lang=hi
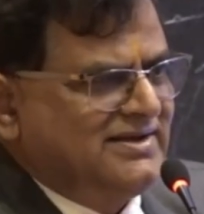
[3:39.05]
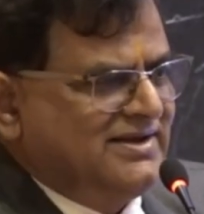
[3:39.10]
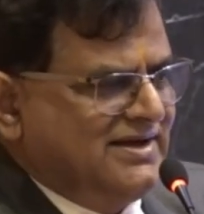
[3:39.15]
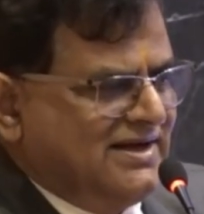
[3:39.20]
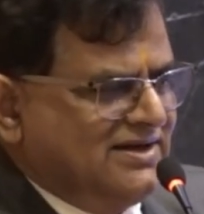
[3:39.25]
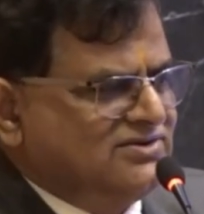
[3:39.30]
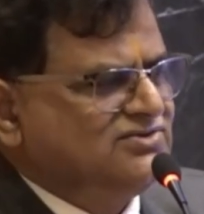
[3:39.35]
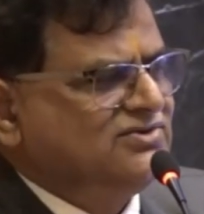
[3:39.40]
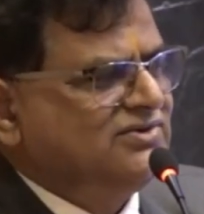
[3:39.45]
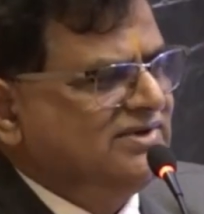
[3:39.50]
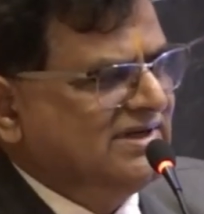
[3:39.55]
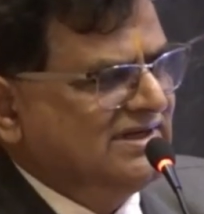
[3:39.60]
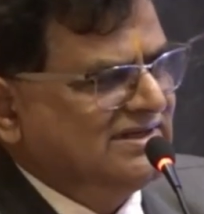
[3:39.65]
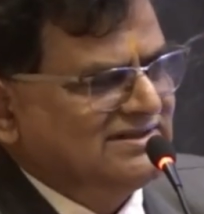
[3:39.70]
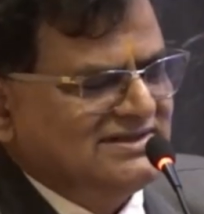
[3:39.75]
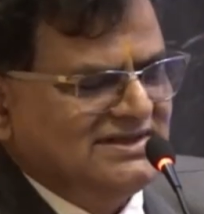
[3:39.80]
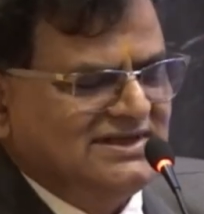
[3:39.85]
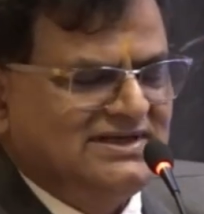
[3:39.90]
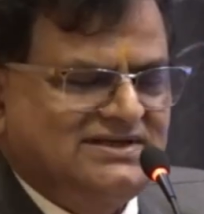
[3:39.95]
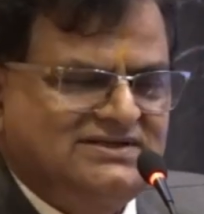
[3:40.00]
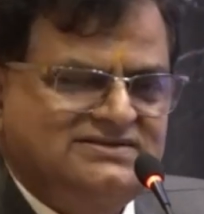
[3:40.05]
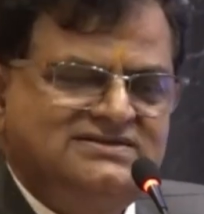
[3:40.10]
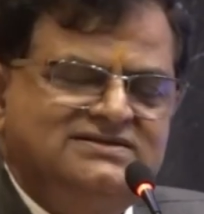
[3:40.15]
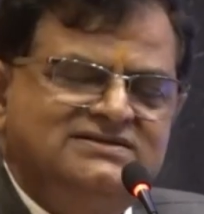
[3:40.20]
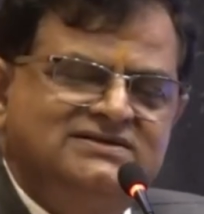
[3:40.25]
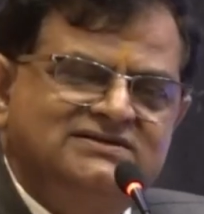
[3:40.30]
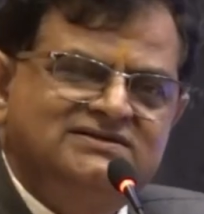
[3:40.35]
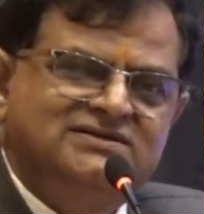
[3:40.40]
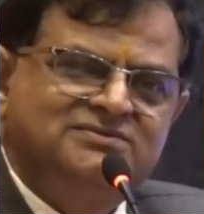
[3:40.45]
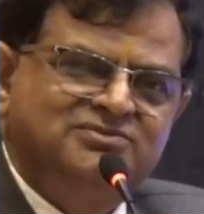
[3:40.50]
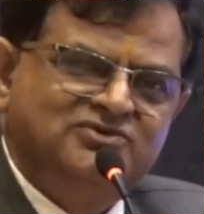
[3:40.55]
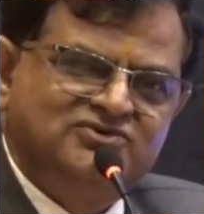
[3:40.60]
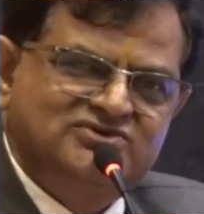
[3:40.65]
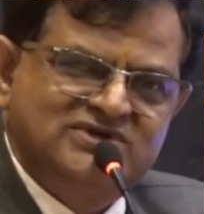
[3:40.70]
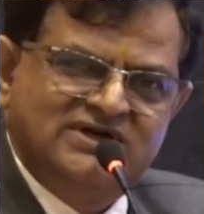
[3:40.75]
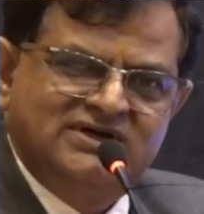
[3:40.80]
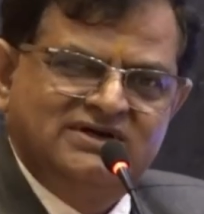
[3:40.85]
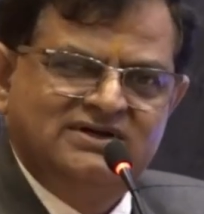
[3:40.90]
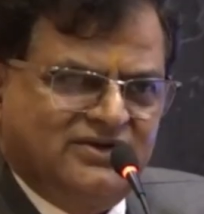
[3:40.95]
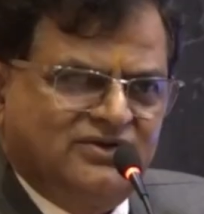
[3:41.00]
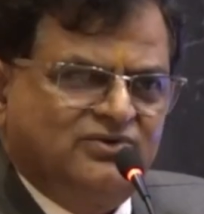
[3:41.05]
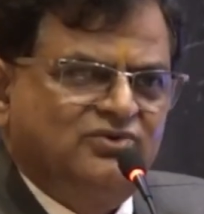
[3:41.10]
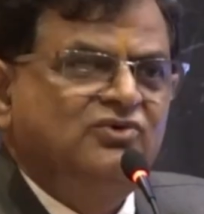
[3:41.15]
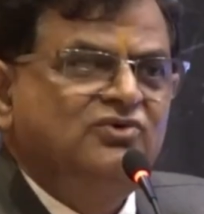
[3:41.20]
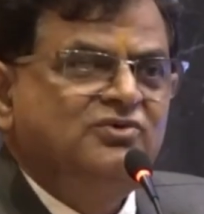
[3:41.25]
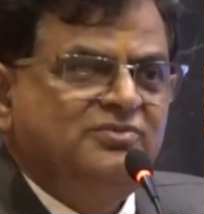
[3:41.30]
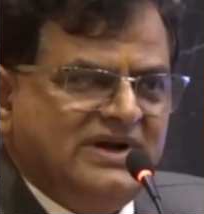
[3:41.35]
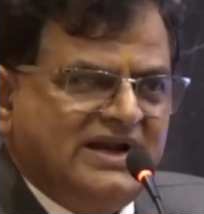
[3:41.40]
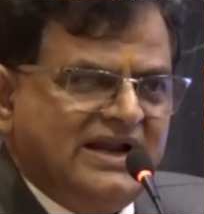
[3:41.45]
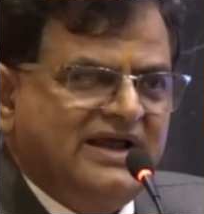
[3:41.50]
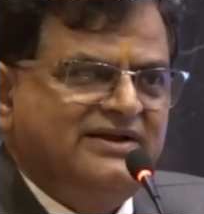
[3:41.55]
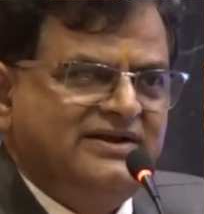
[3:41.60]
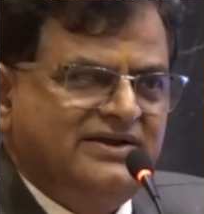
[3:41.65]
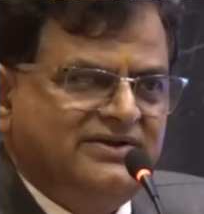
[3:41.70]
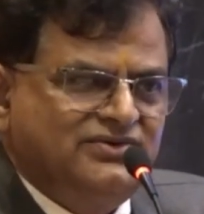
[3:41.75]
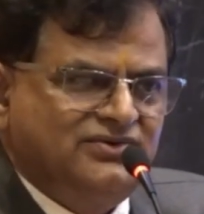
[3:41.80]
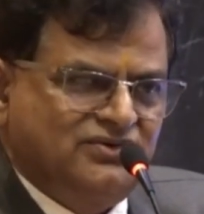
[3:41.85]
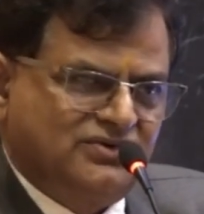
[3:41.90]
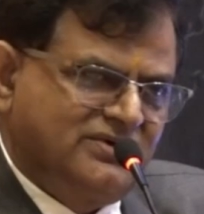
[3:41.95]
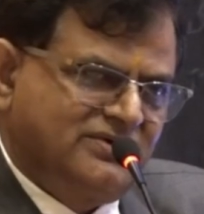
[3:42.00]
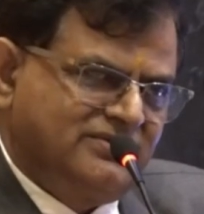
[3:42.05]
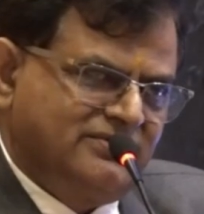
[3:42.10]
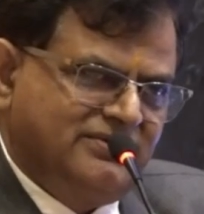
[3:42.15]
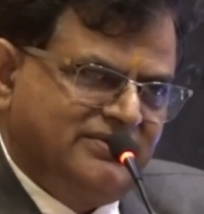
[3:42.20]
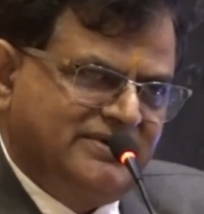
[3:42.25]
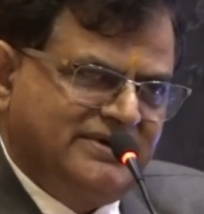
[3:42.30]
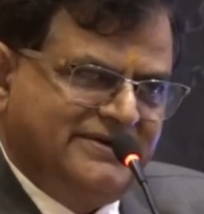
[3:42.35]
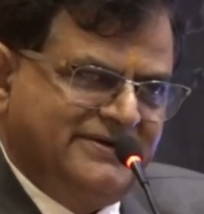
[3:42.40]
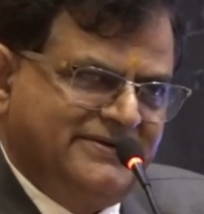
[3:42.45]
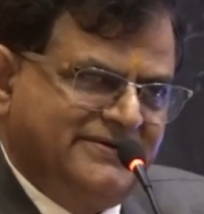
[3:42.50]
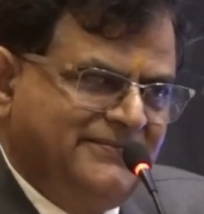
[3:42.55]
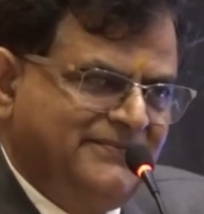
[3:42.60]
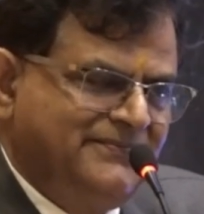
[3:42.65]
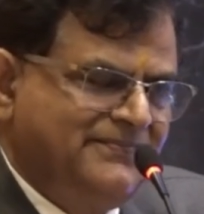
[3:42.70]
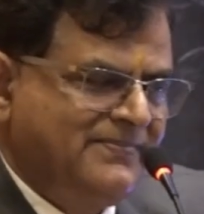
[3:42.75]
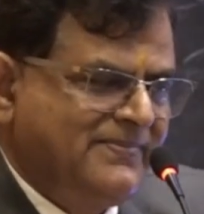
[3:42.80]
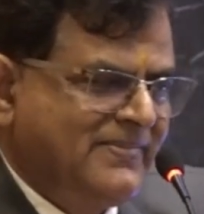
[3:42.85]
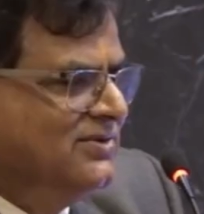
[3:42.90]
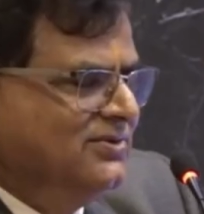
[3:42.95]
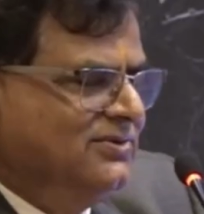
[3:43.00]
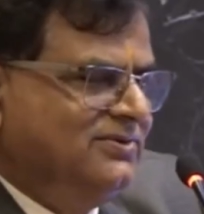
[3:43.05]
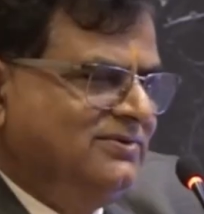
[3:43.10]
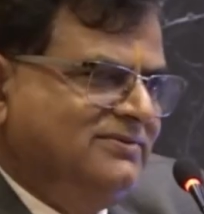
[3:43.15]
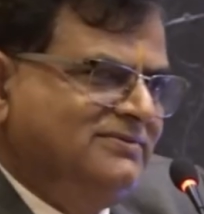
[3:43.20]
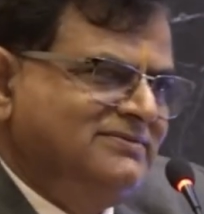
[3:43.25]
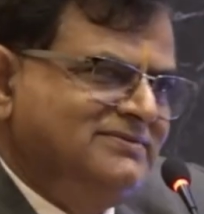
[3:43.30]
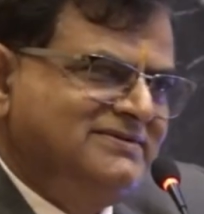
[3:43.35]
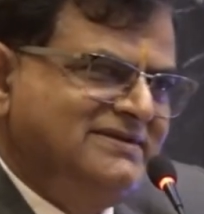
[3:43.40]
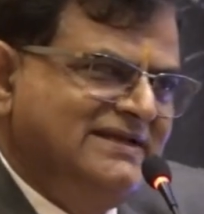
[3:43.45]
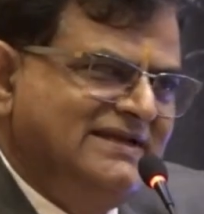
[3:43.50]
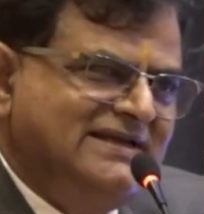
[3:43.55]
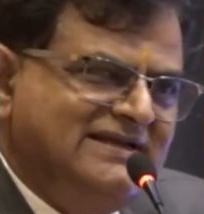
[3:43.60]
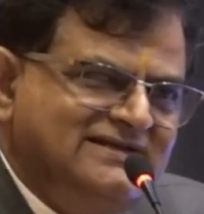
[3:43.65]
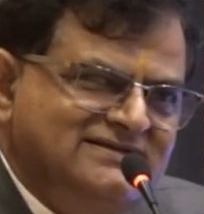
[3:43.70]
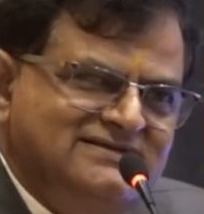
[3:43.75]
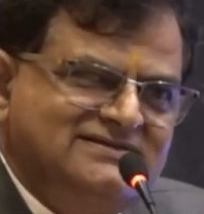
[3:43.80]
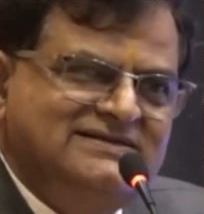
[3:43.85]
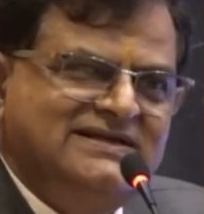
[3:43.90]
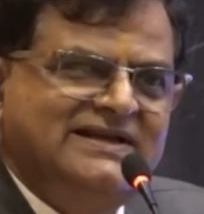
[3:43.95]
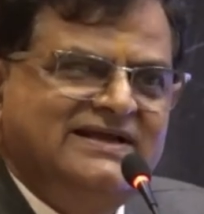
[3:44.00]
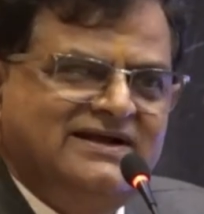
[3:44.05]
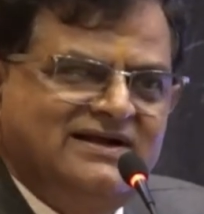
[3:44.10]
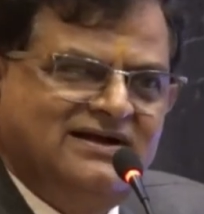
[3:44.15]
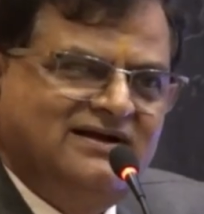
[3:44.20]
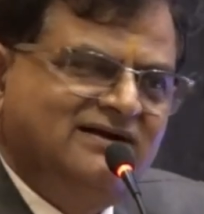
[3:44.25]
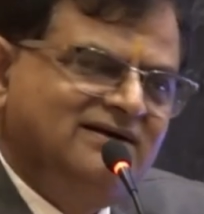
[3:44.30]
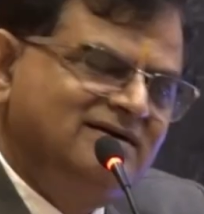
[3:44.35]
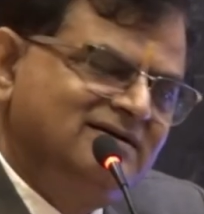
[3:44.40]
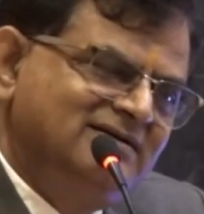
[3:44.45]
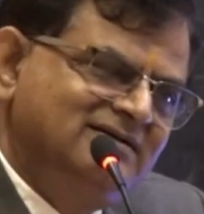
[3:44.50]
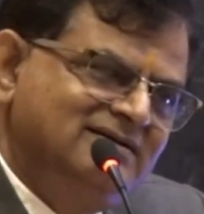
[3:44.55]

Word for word: अर्जुन ने श्री कृष्ण जी से पूछा कि गुरु बनाने योग्य कौन है तो श्री कृष्ण जी ने कहा